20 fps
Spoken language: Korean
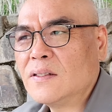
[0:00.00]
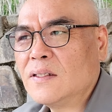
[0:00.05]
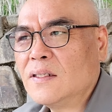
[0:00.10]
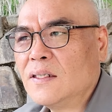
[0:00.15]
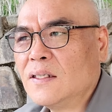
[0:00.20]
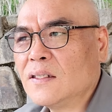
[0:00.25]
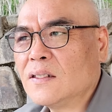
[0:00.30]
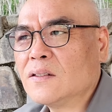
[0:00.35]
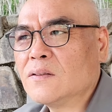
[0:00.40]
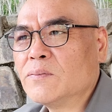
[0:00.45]

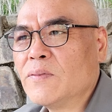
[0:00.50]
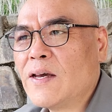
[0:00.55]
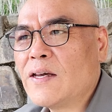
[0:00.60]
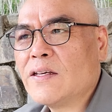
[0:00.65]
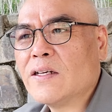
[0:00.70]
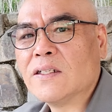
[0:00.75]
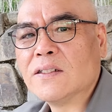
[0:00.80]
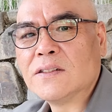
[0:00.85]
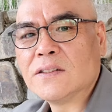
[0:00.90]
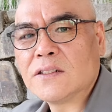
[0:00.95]

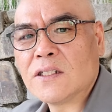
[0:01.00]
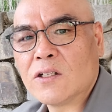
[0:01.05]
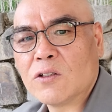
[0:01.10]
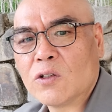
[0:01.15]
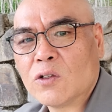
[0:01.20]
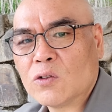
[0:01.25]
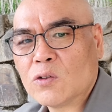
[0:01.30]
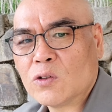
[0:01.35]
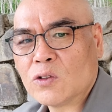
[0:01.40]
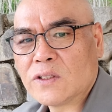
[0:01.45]
이름의
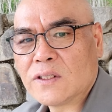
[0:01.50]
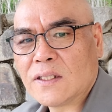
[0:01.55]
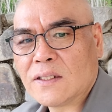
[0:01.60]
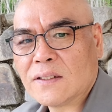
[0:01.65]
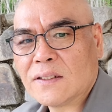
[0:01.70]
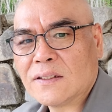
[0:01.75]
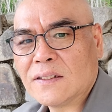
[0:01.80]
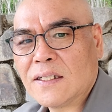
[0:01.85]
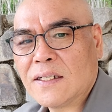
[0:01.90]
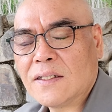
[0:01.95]
연쇄로
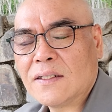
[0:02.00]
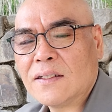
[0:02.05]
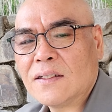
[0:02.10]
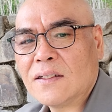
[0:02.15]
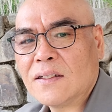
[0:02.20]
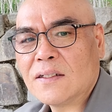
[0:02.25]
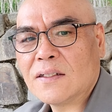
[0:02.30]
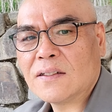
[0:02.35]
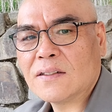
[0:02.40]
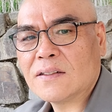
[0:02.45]
구성된
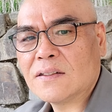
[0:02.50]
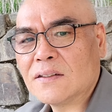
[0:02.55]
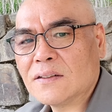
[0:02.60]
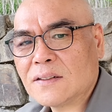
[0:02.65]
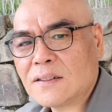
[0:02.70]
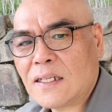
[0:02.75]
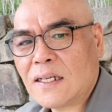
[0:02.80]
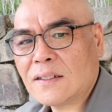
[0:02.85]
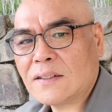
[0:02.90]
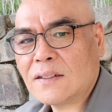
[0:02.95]
그
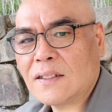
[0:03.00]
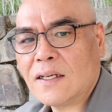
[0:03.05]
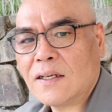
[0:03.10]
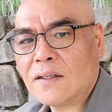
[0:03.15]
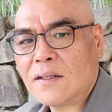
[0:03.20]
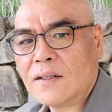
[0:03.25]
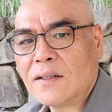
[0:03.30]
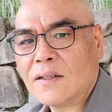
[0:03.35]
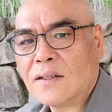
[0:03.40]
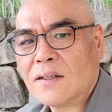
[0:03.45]

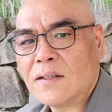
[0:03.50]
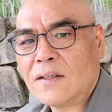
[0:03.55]
사태를